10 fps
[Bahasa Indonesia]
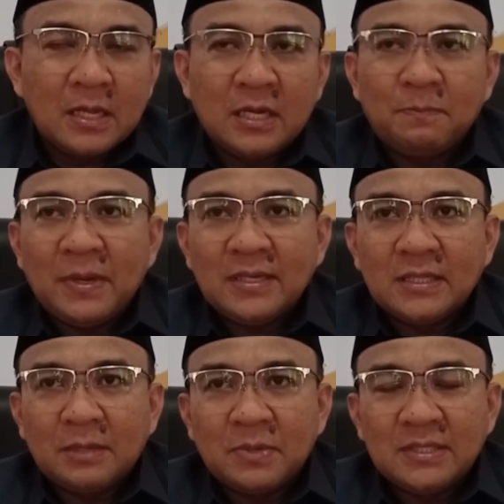Kedepan
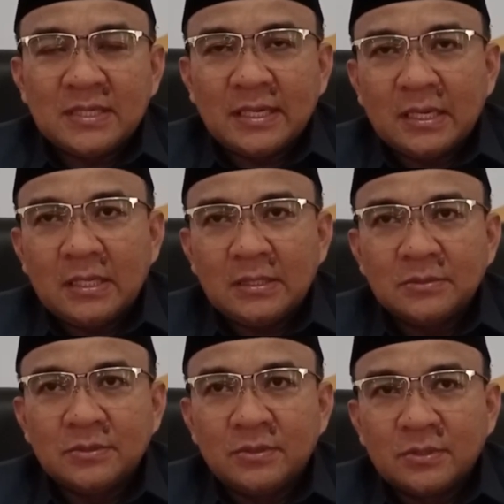kita
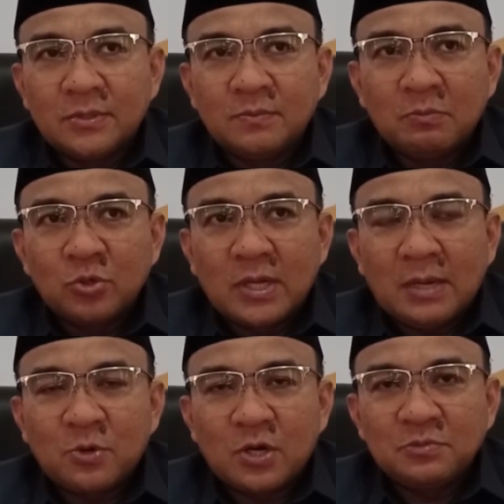berencana untuk
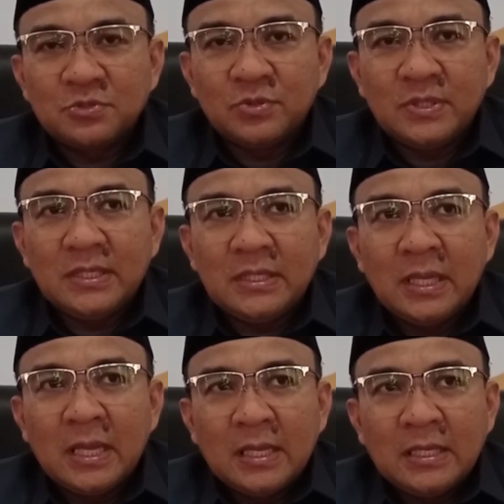membuka program studi
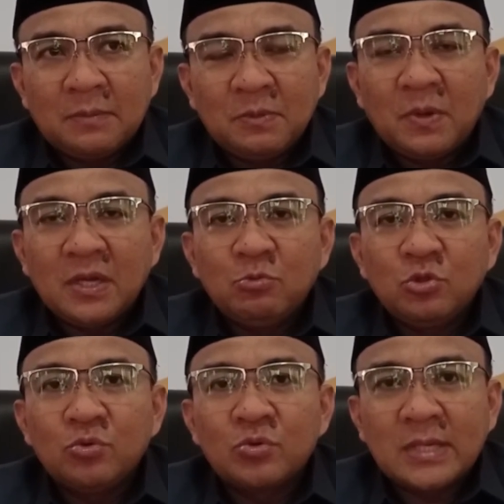yang memang
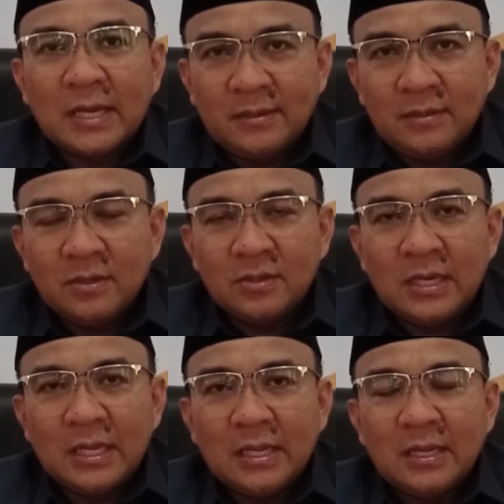dibutuhkan
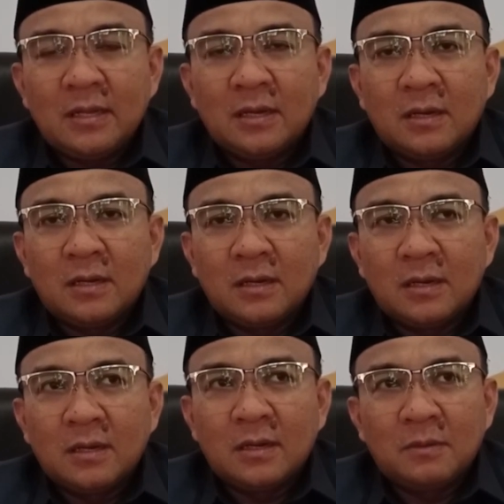oleh
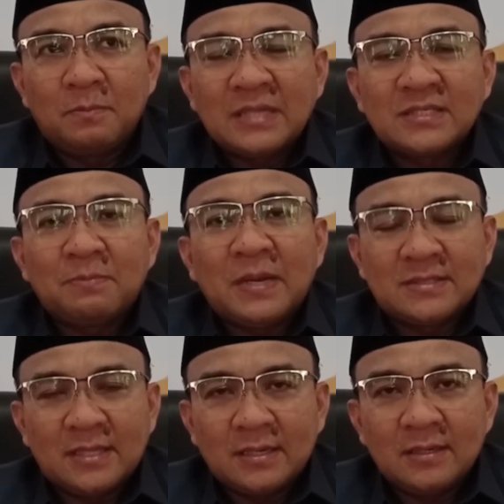pangsa
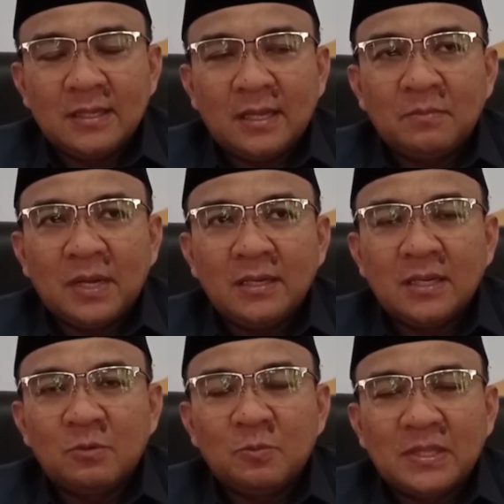pasar, ya baik di
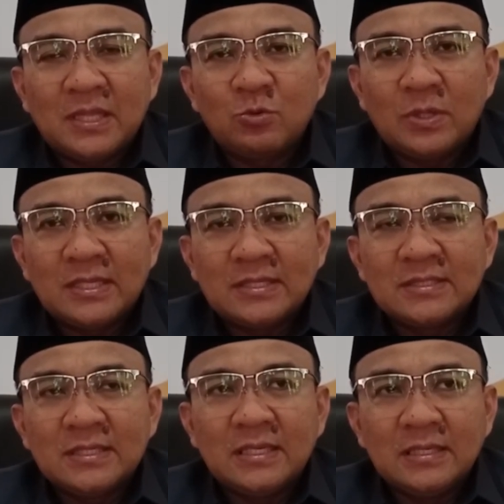Kabupaten Kuantan
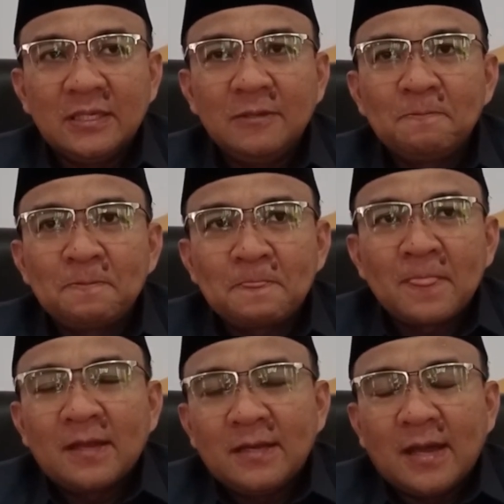Sini
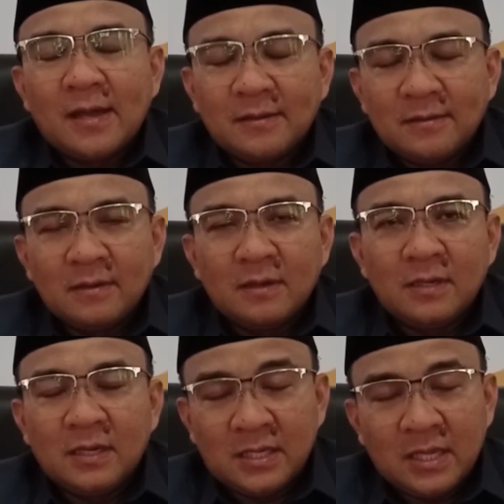dan
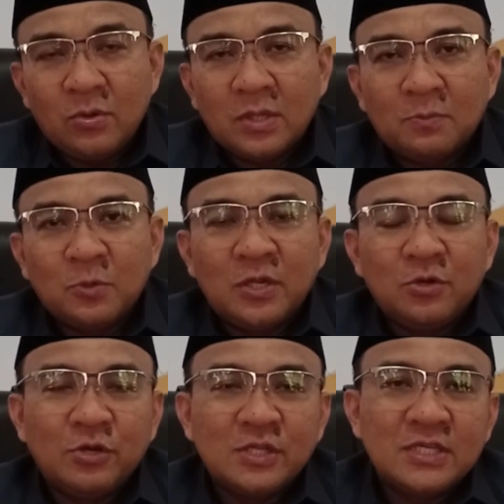di Riau ataupun
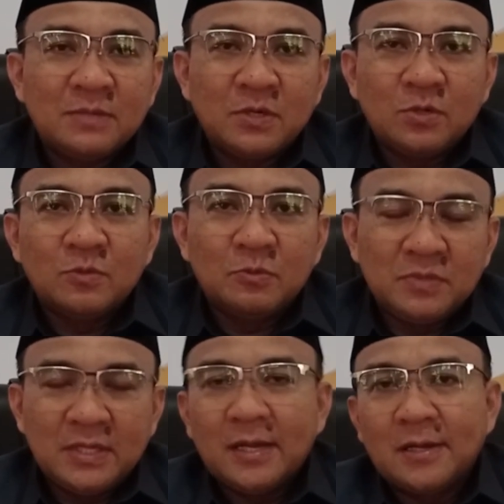Indonesia pada
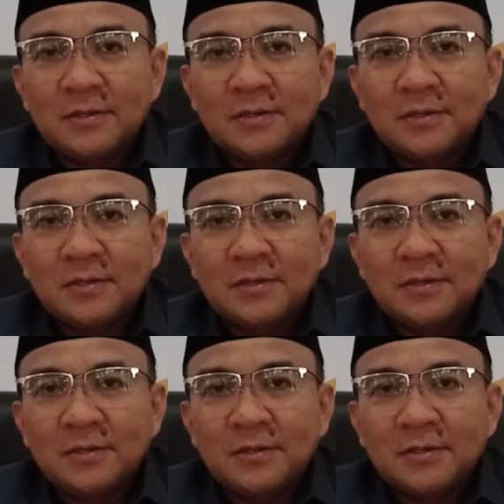umumnya.